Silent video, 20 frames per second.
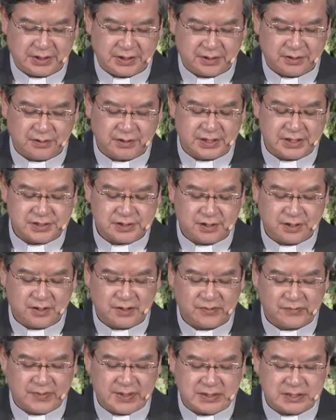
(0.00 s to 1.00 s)

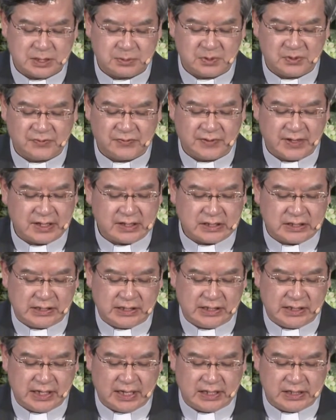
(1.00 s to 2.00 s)
거기에서 벤자민
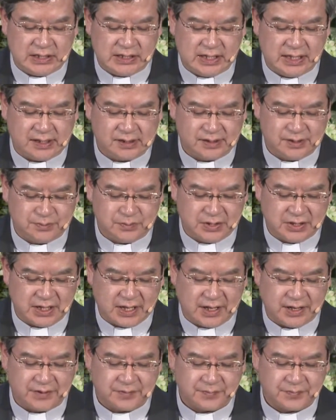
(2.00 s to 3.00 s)
프랭클린이 한
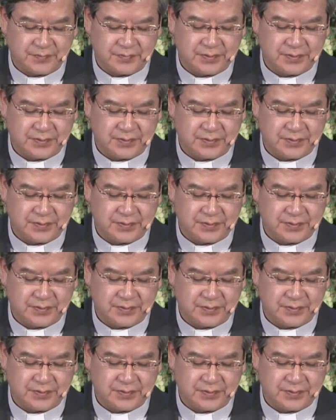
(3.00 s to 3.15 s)
이야기입니다.